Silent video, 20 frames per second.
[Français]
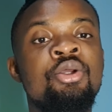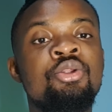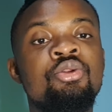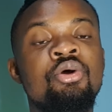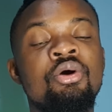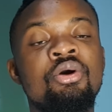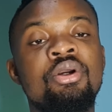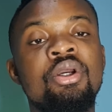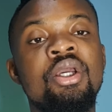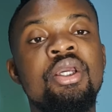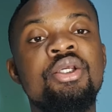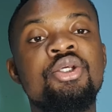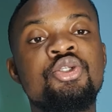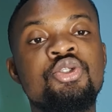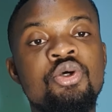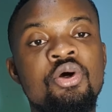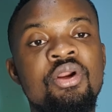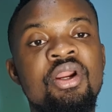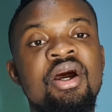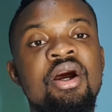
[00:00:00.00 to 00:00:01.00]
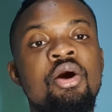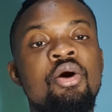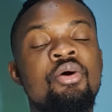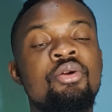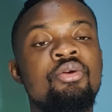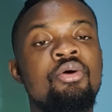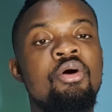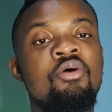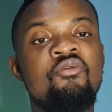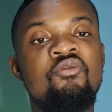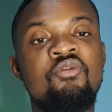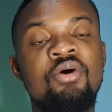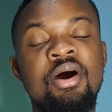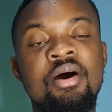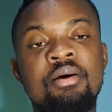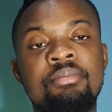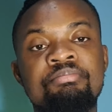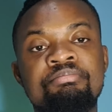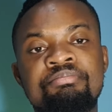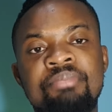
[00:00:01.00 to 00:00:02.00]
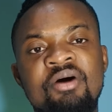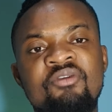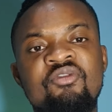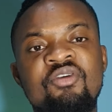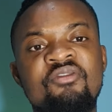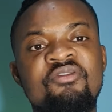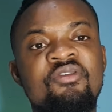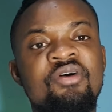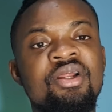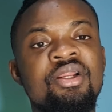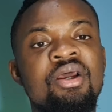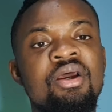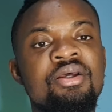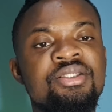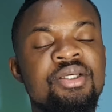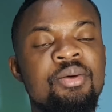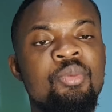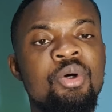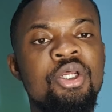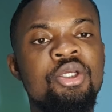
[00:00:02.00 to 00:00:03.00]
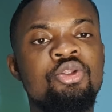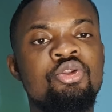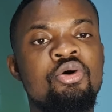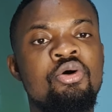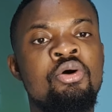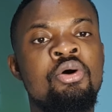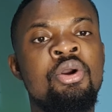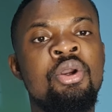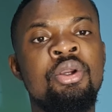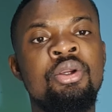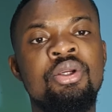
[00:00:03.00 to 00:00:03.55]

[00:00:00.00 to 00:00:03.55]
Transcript: Donc, euh, ils sont là. On, voit parfois Samuel Eto'o